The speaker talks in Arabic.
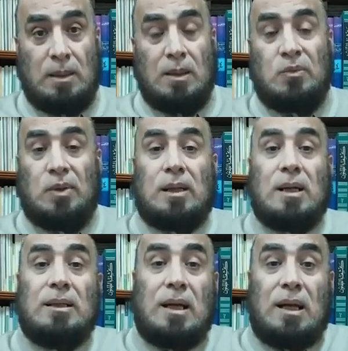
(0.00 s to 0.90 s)

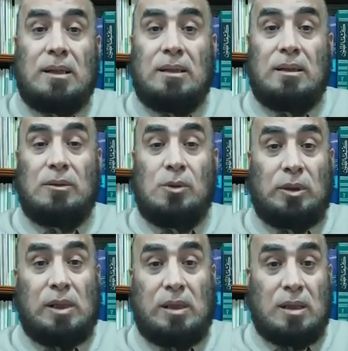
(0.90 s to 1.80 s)
فأراد أن
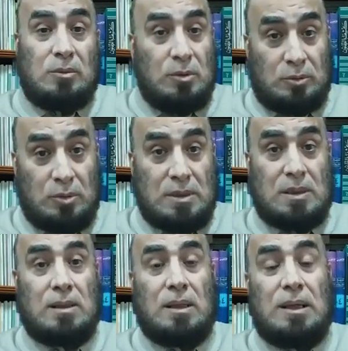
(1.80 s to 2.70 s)
يدرك
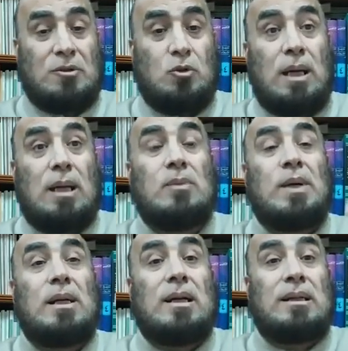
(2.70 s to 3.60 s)
قطز السؤال
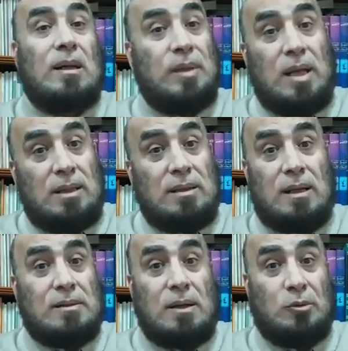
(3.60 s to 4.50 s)
فنادى بأعلى
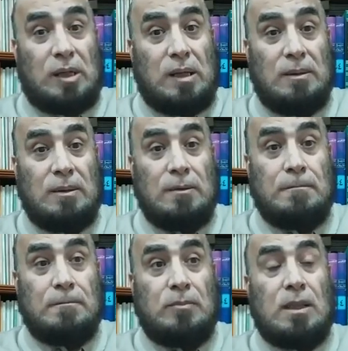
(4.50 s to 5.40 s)
صوتي
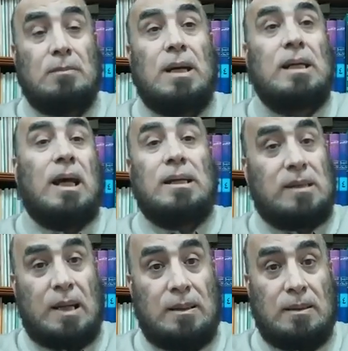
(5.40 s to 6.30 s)
من
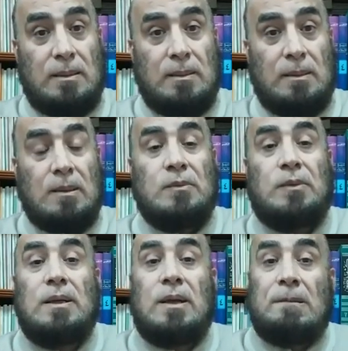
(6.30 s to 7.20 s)
أنت؟
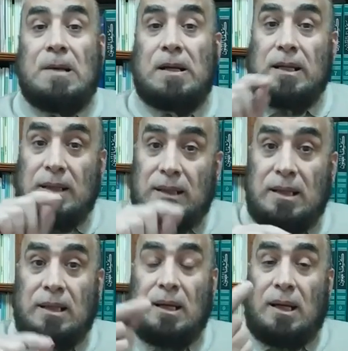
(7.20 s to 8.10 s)
فنظر
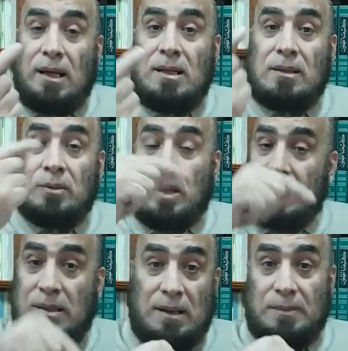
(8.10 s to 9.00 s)
إليه أحد
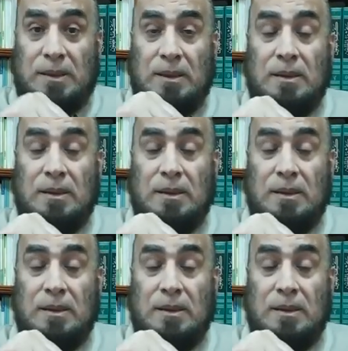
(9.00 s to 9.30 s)
أصحابي